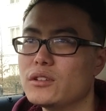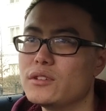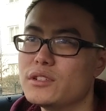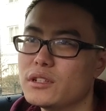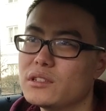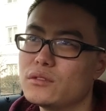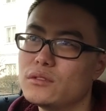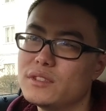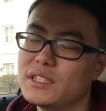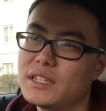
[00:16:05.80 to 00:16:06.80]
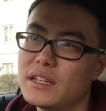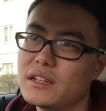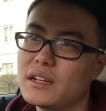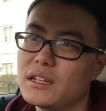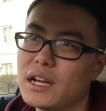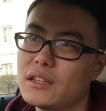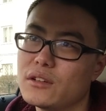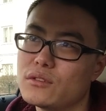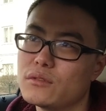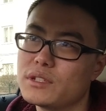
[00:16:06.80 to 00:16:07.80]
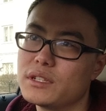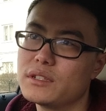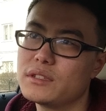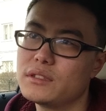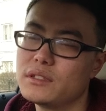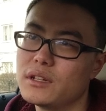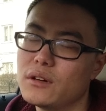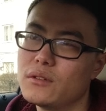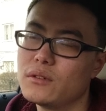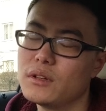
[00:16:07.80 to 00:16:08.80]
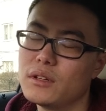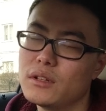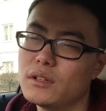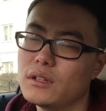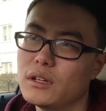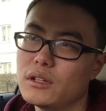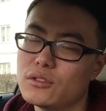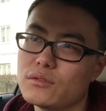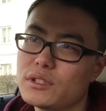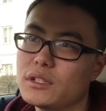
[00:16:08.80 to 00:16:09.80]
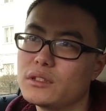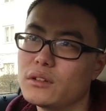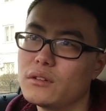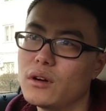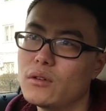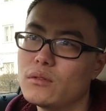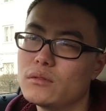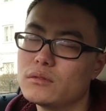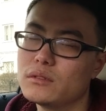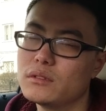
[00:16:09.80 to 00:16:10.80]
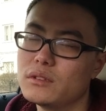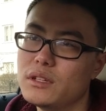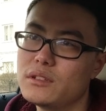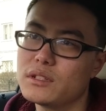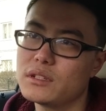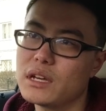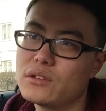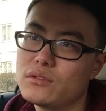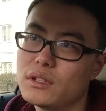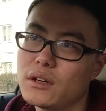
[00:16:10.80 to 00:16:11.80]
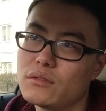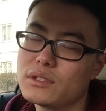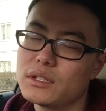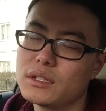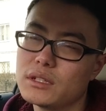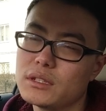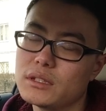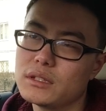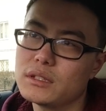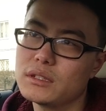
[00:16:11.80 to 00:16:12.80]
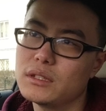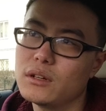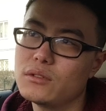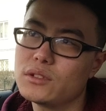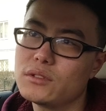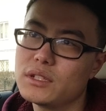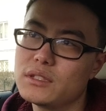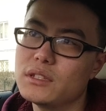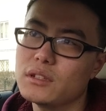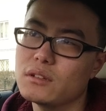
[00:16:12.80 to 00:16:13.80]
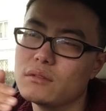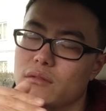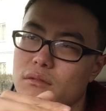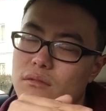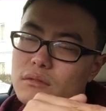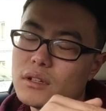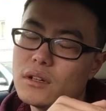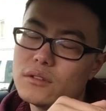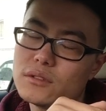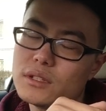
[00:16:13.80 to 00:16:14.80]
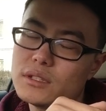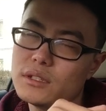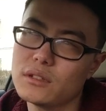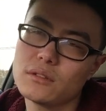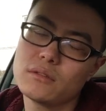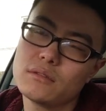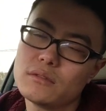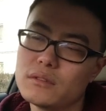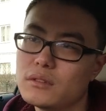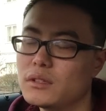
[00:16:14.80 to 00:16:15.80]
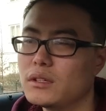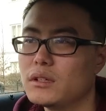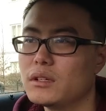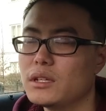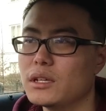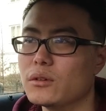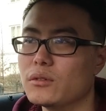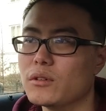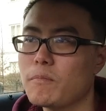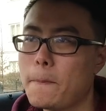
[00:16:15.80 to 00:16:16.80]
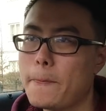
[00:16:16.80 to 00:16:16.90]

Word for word: 所以这个偷渡路线，大家可以看到，从这个西欧，呃，从这个东欧，呃，一直延续到这个欧洲的尽头，欧洲的尽头，英国。